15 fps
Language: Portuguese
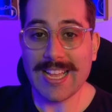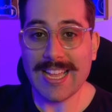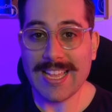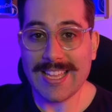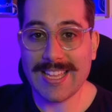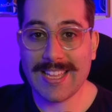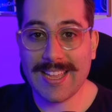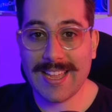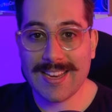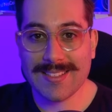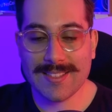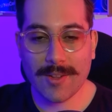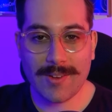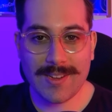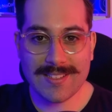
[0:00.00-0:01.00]
E eles
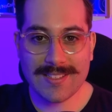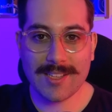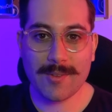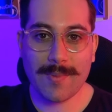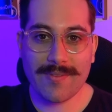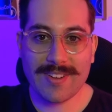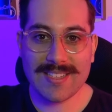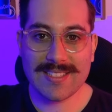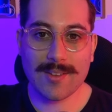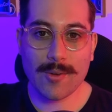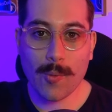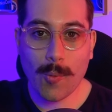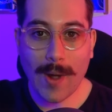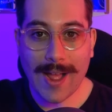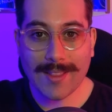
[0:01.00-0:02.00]
estão lançando uma
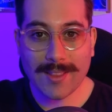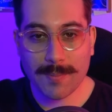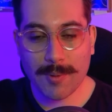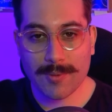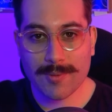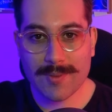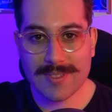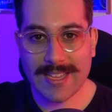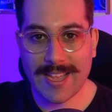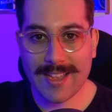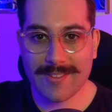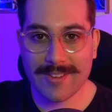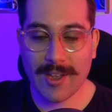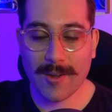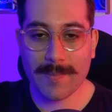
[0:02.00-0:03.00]
versão
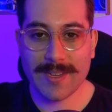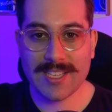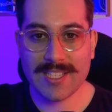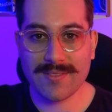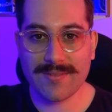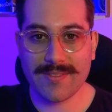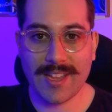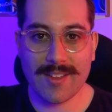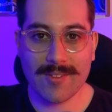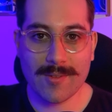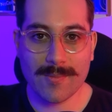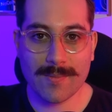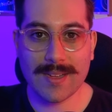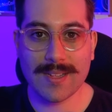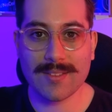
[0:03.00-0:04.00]
4.0 que realmente vem
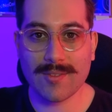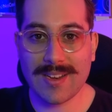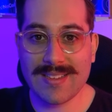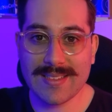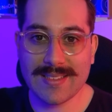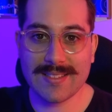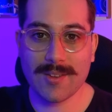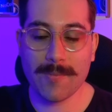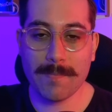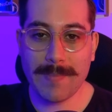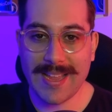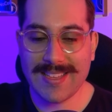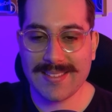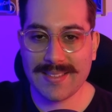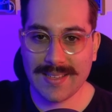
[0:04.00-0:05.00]
com uma atualização
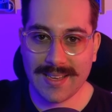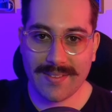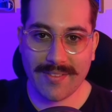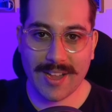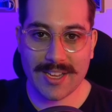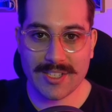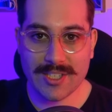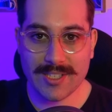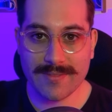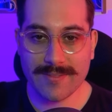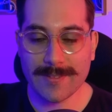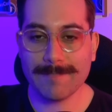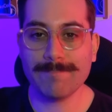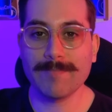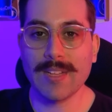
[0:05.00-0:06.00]
bem
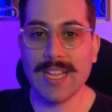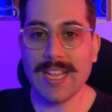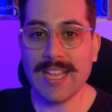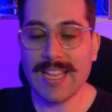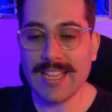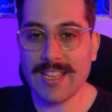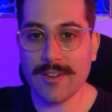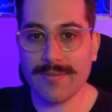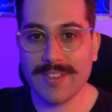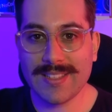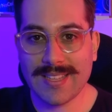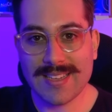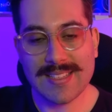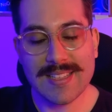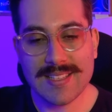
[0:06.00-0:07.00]
significativa e eu vim
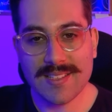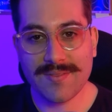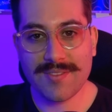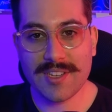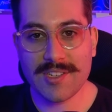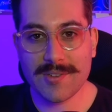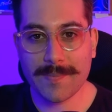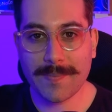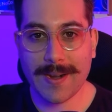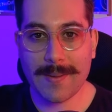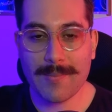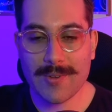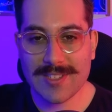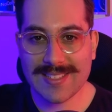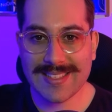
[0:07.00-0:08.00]
trazer esse vídeo para
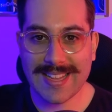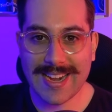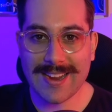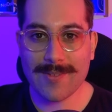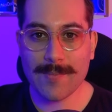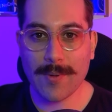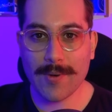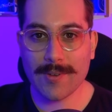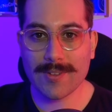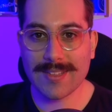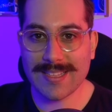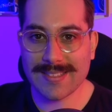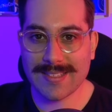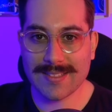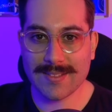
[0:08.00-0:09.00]
mostrar um pouco
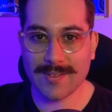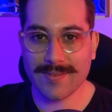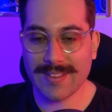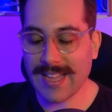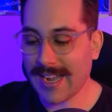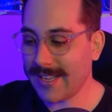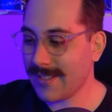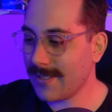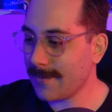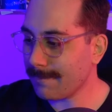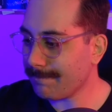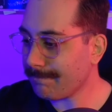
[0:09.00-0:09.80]
dessas novidades.